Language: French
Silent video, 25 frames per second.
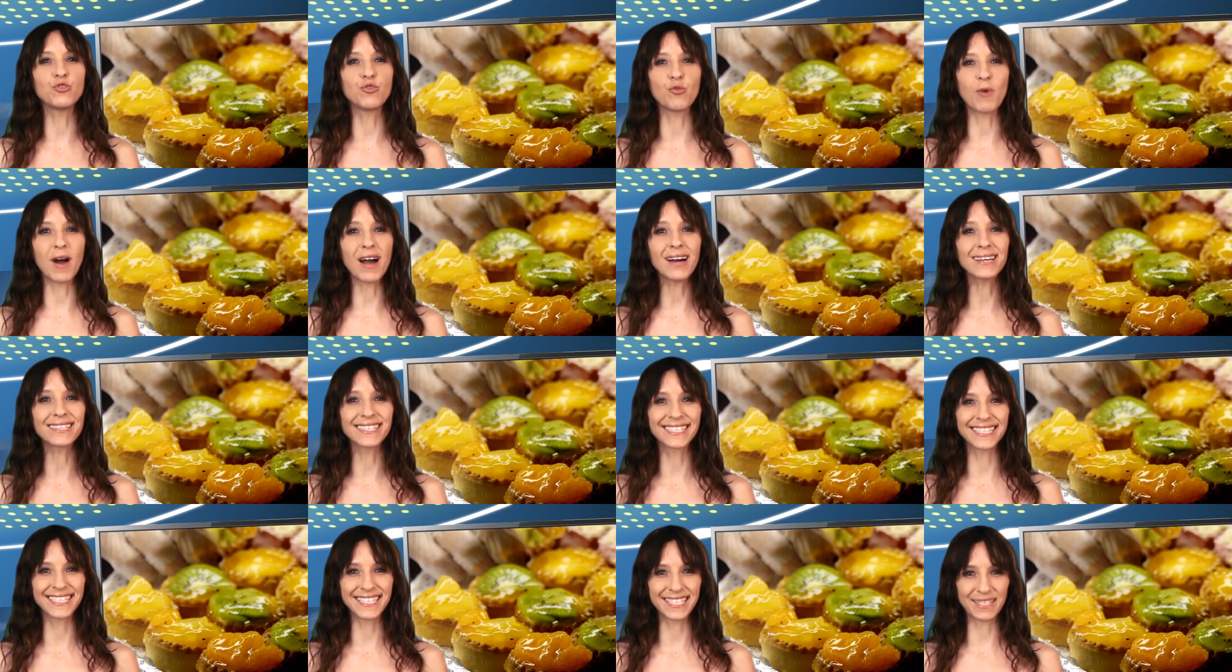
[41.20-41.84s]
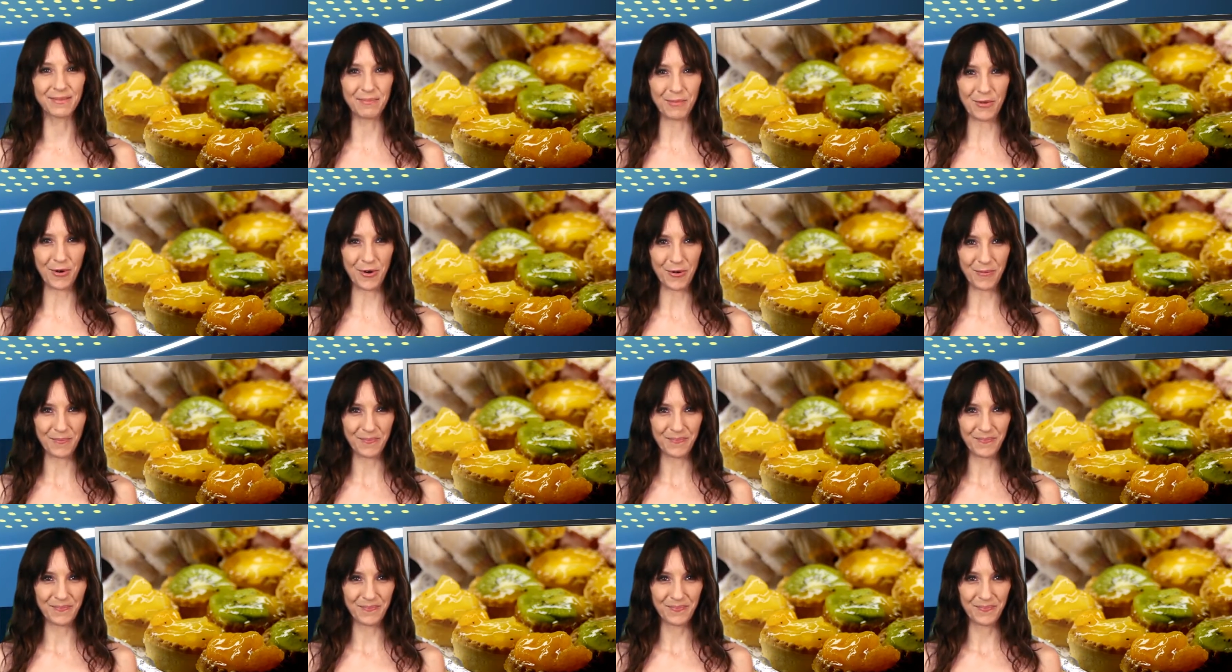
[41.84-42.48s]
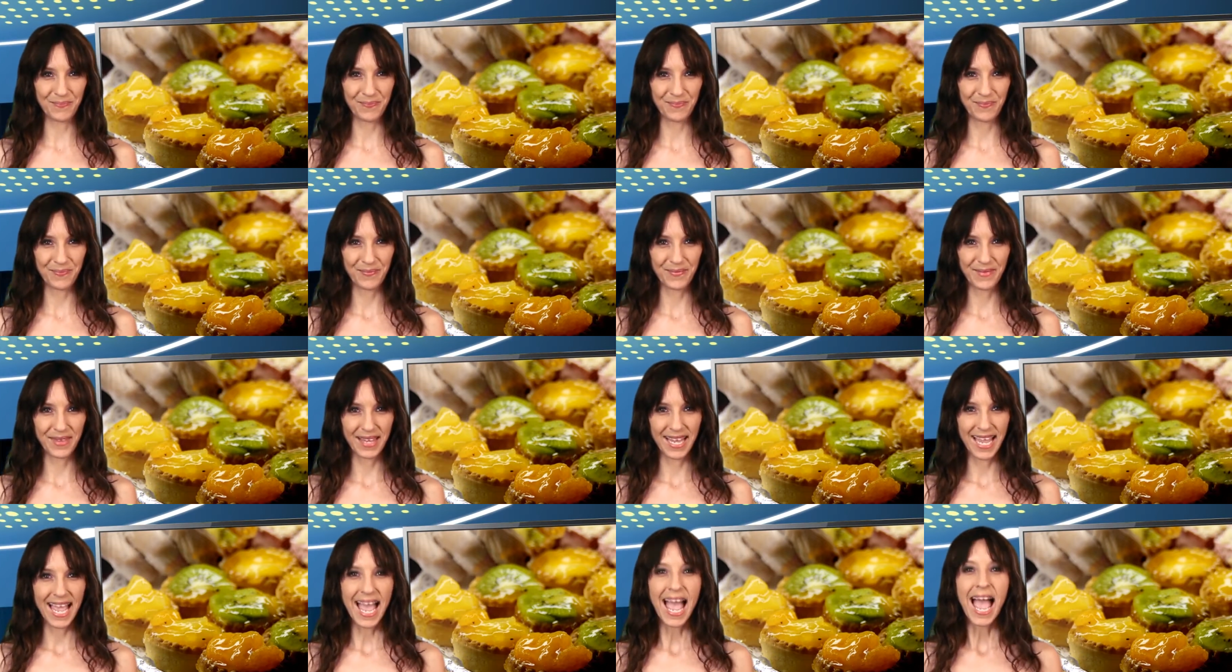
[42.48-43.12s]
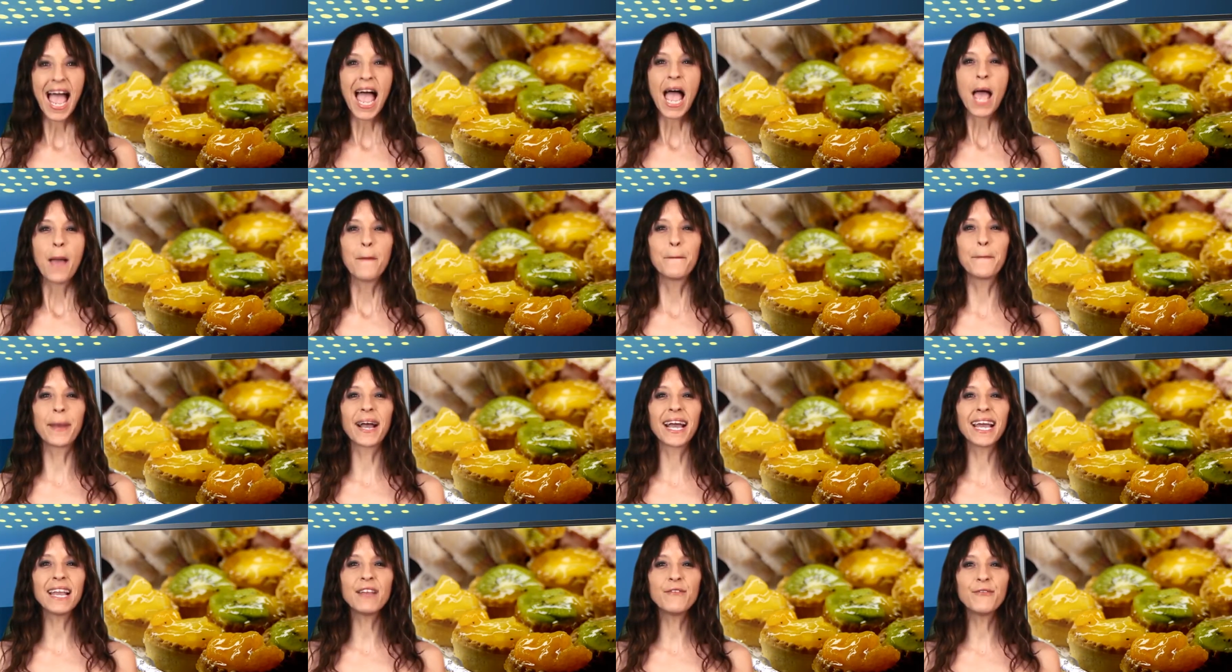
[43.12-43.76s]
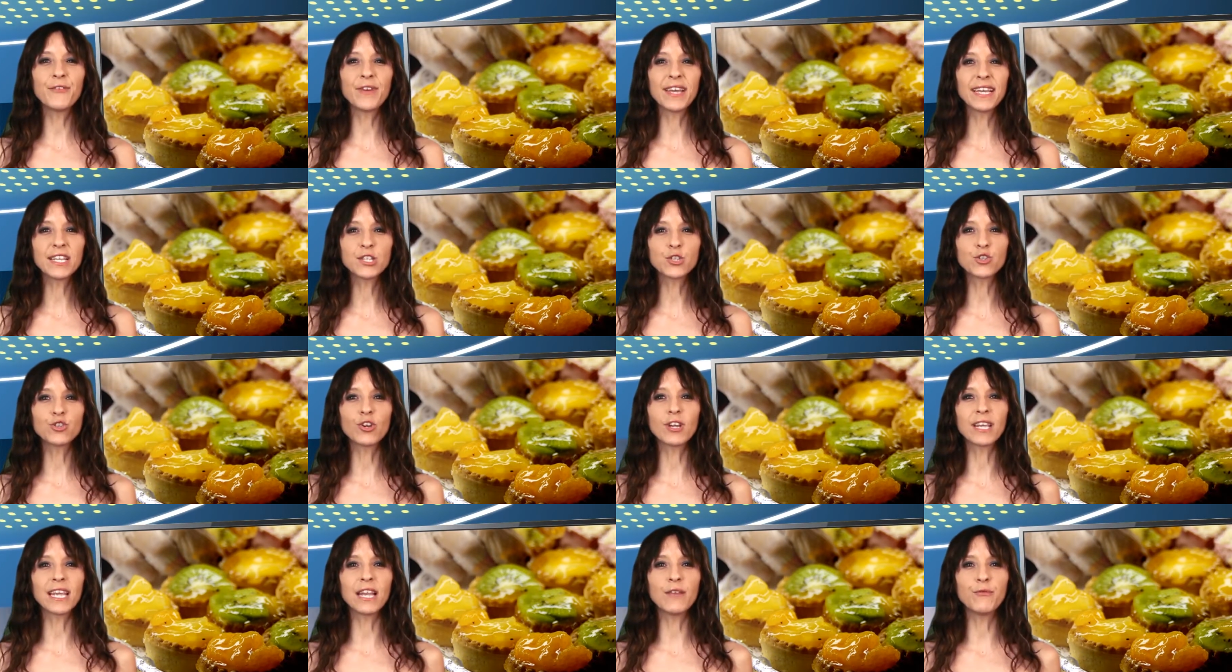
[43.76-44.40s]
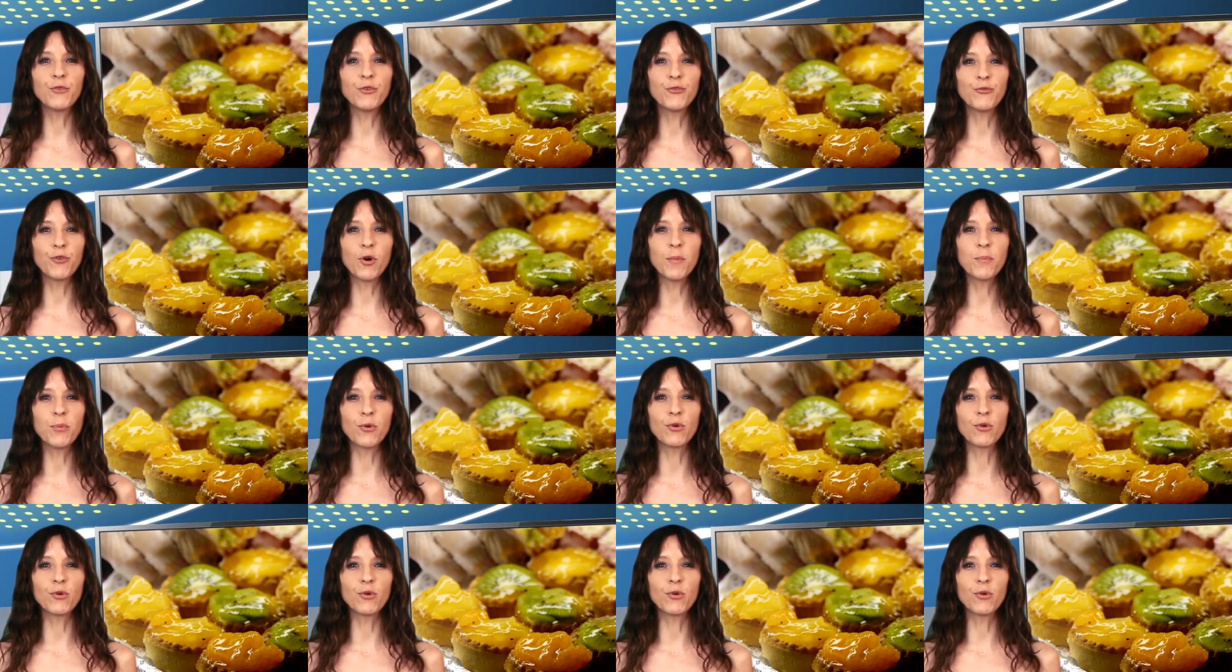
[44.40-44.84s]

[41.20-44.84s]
noircissement. Prélevez ce qu'il vous faut